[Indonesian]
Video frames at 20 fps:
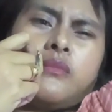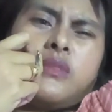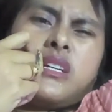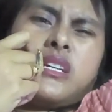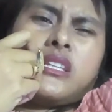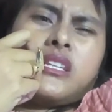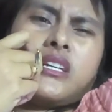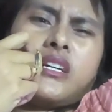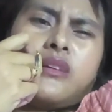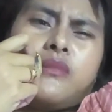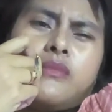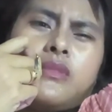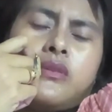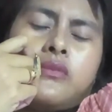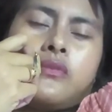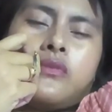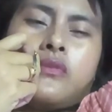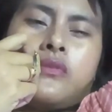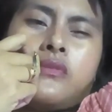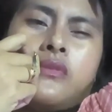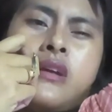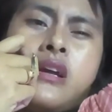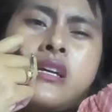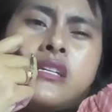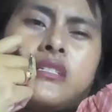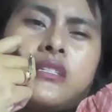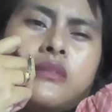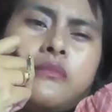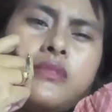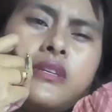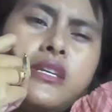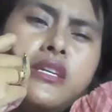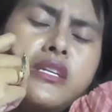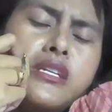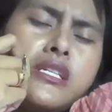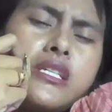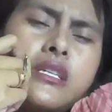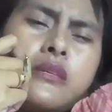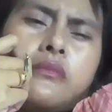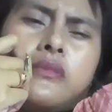mengatakan bahwa ah, saya
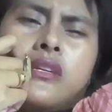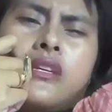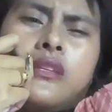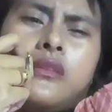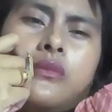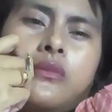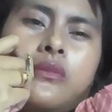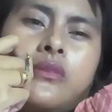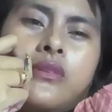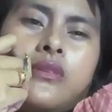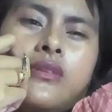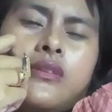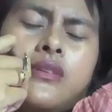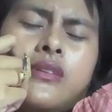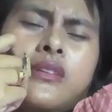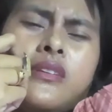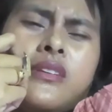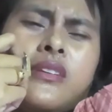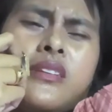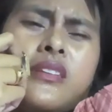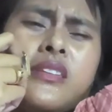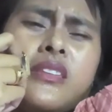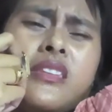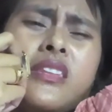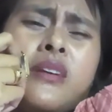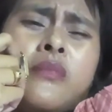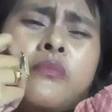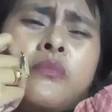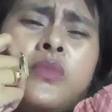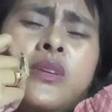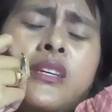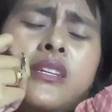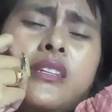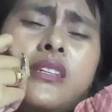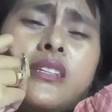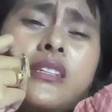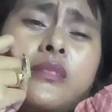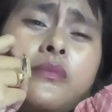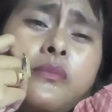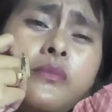begini saya begitu
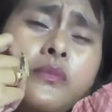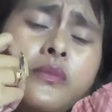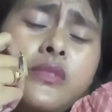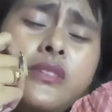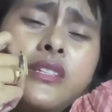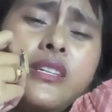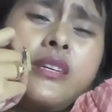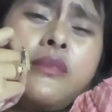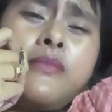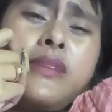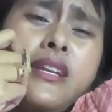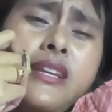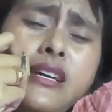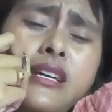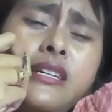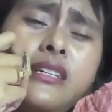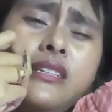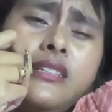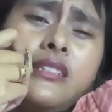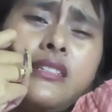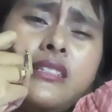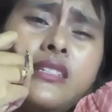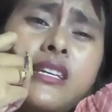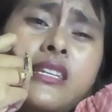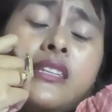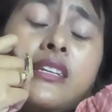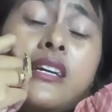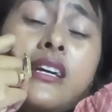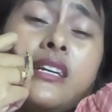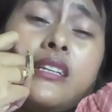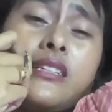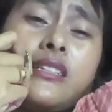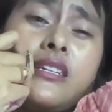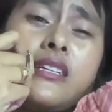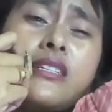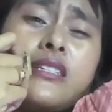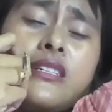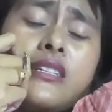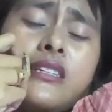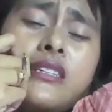tapi se saya bilang, saya
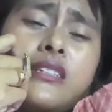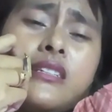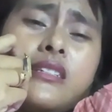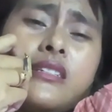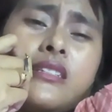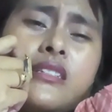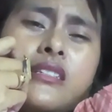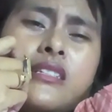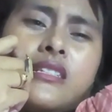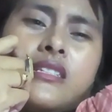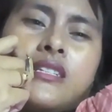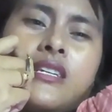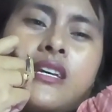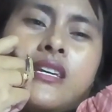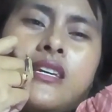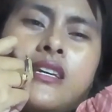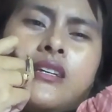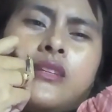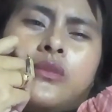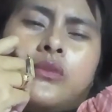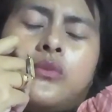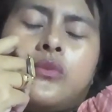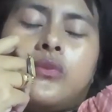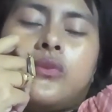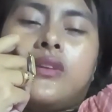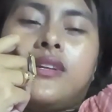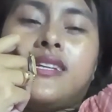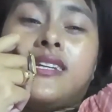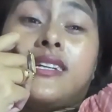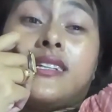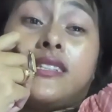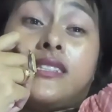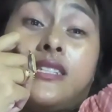tegaskan ya, saya itu orang yang